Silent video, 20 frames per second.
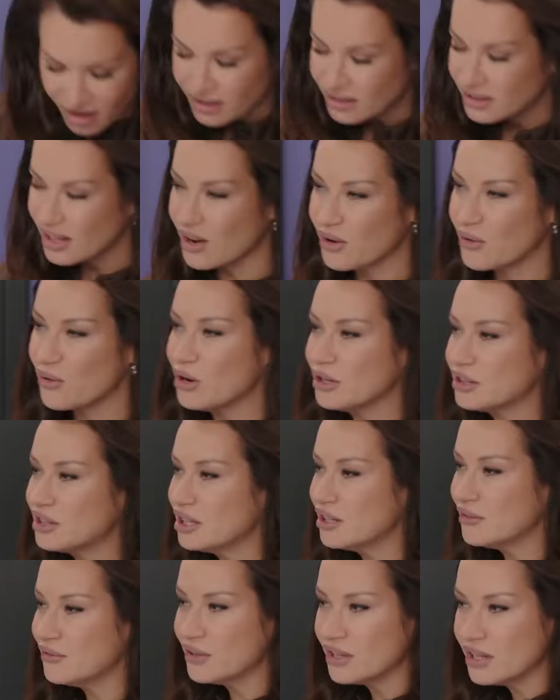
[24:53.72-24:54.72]
Такой
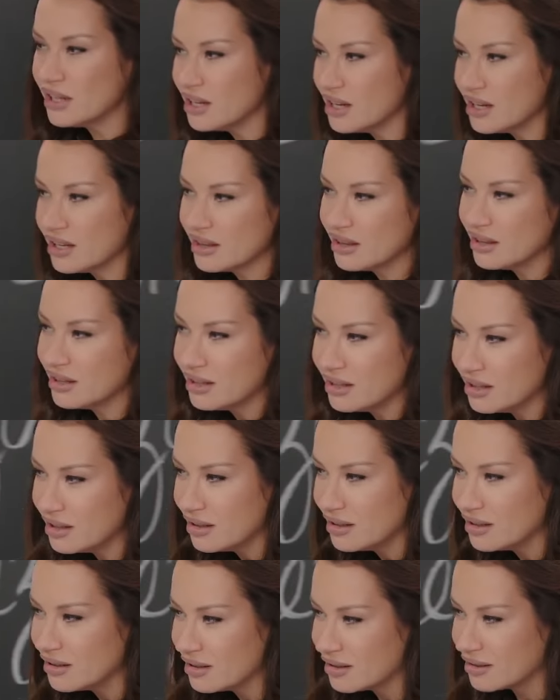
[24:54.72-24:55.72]
ты
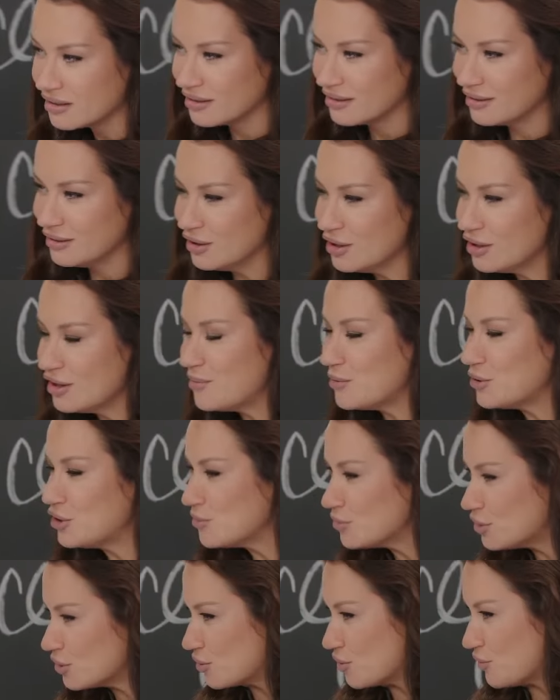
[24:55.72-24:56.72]
вредный. Ну ты
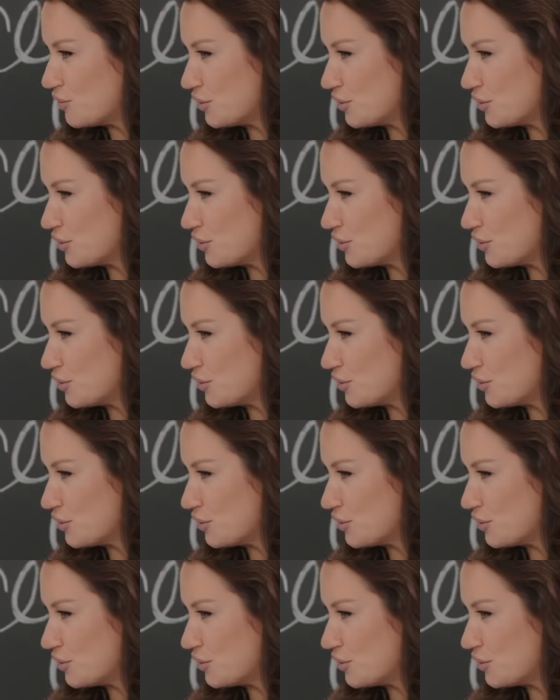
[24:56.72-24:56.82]
почему такой